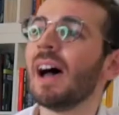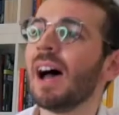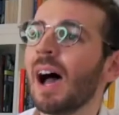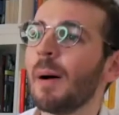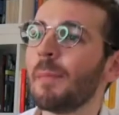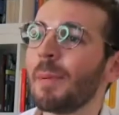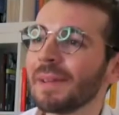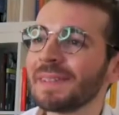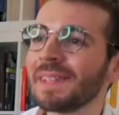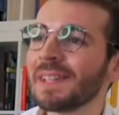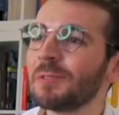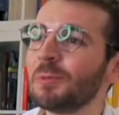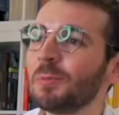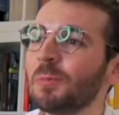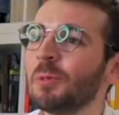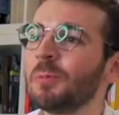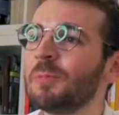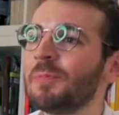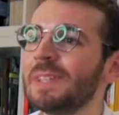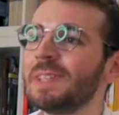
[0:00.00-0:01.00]
À partir de
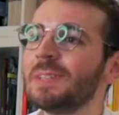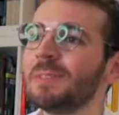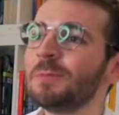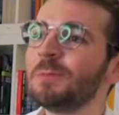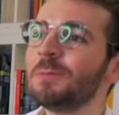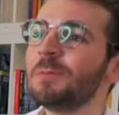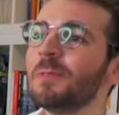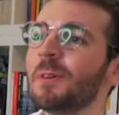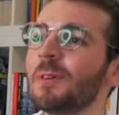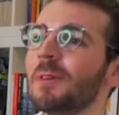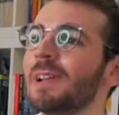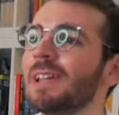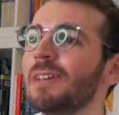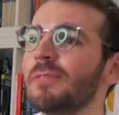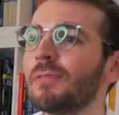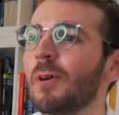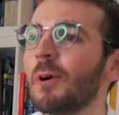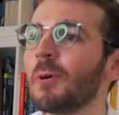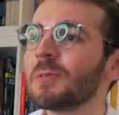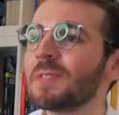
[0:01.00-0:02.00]
Pompidou, euh, les
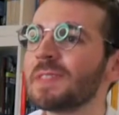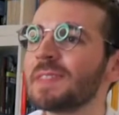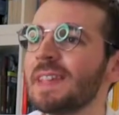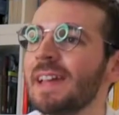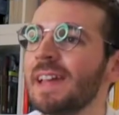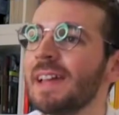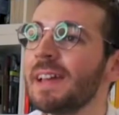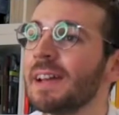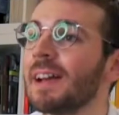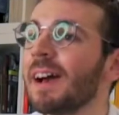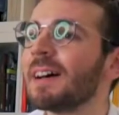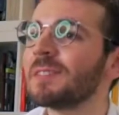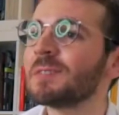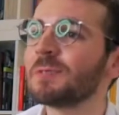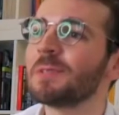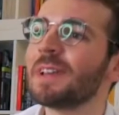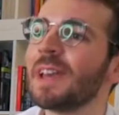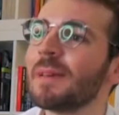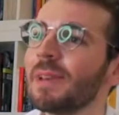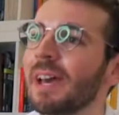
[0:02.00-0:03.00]
Français, grâce
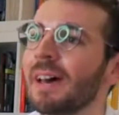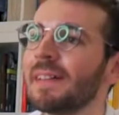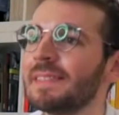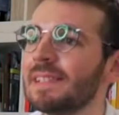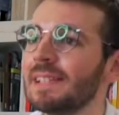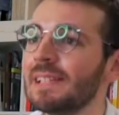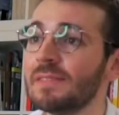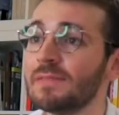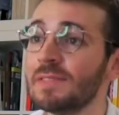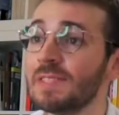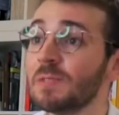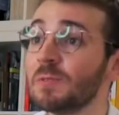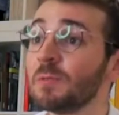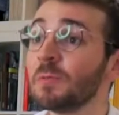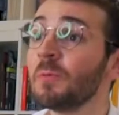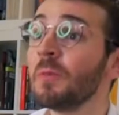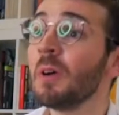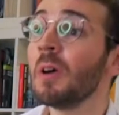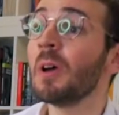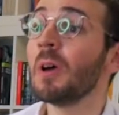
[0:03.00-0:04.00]
aux caméras de
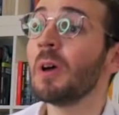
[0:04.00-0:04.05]
télévision,